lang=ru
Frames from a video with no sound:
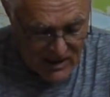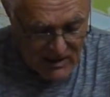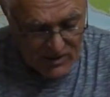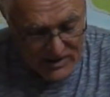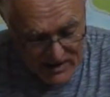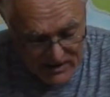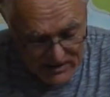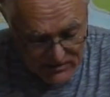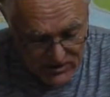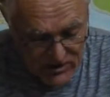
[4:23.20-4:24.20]

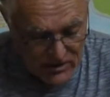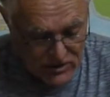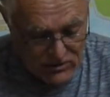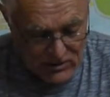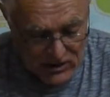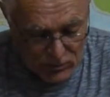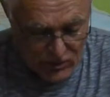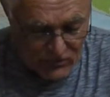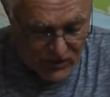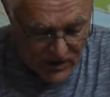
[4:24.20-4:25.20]
Понятно, что на такой
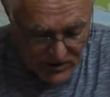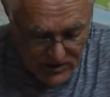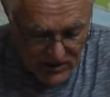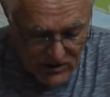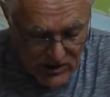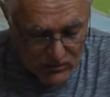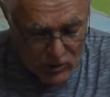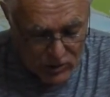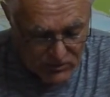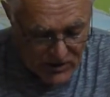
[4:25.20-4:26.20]
выход не
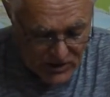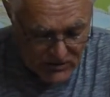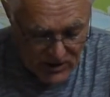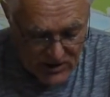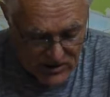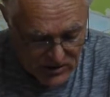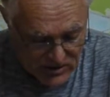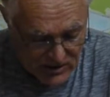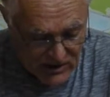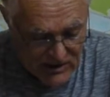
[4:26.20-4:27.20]
могут пойти
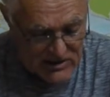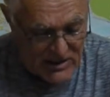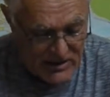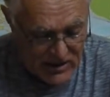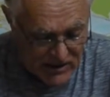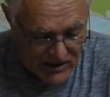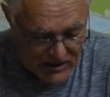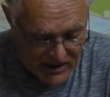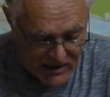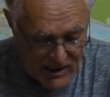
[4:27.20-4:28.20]
марксисты, если они не
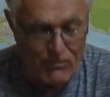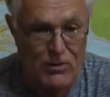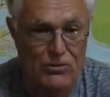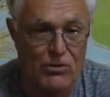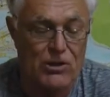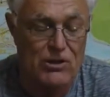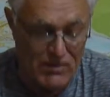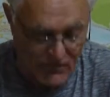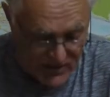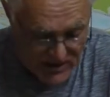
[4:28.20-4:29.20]
хотят опозорить
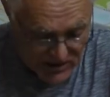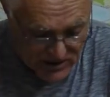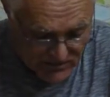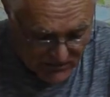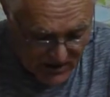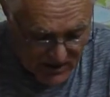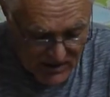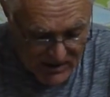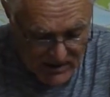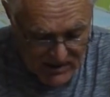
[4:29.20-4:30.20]
себя в конец.
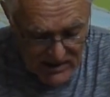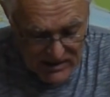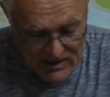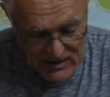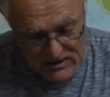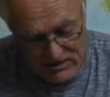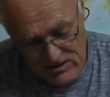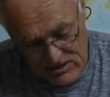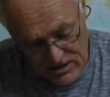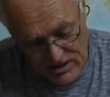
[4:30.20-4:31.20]

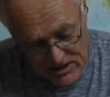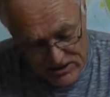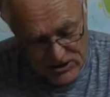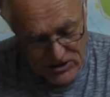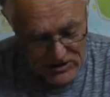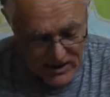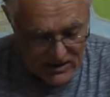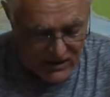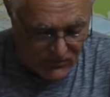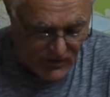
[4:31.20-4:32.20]
Нельзя также считать
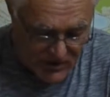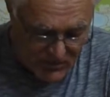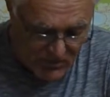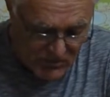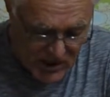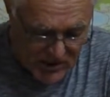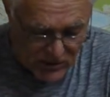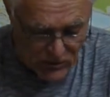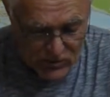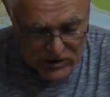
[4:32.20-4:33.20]
ответом мнение
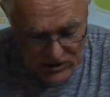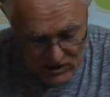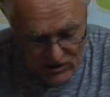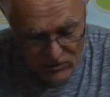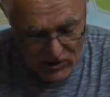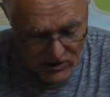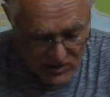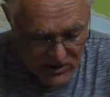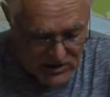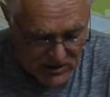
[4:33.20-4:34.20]
других
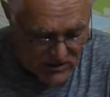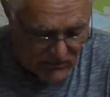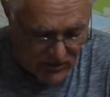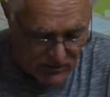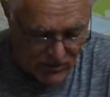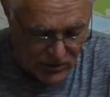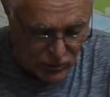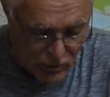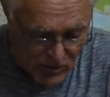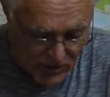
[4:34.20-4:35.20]
горе-марксистов, которые
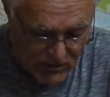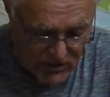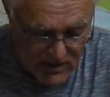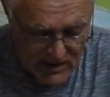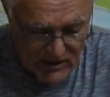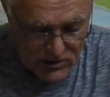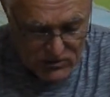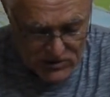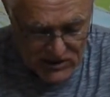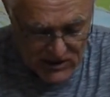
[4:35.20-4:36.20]
думают,
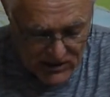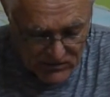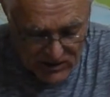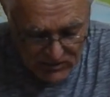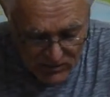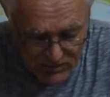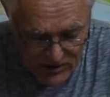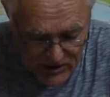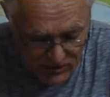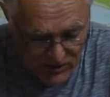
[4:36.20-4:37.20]
что следовало бы,
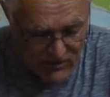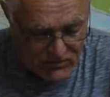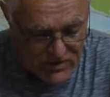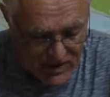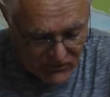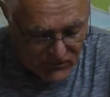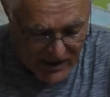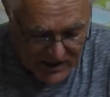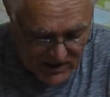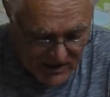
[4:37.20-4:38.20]
пожалуй, взять власть